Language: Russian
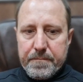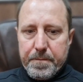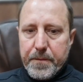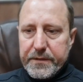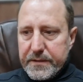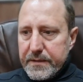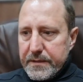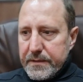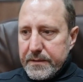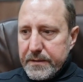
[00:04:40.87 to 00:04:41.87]
это,
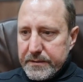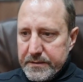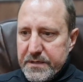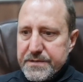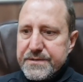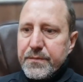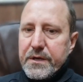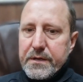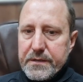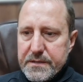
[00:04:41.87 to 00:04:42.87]
это наша
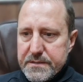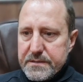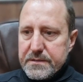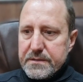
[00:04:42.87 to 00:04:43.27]
земля. Раз.